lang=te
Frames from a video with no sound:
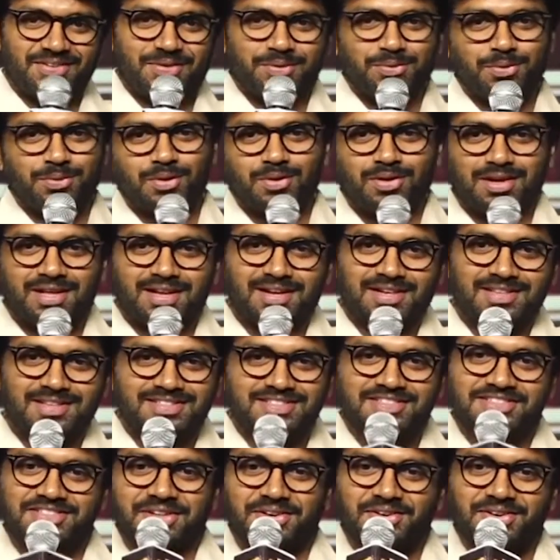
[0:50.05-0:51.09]
నువ్వు కూడా
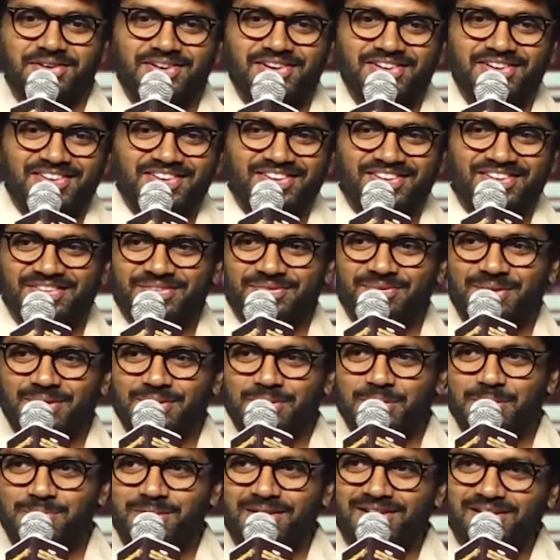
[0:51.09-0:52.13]
ఎరగదీసావు మా
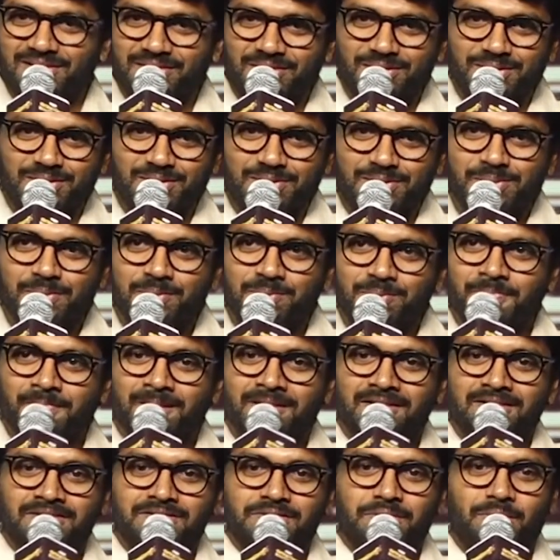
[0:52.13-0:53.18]
గోపన్న కొడుకు
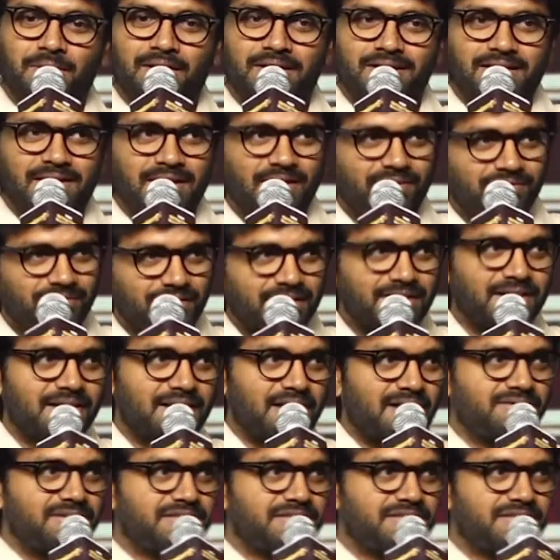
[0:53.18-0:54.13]
సో వాడికి అందరికీ నా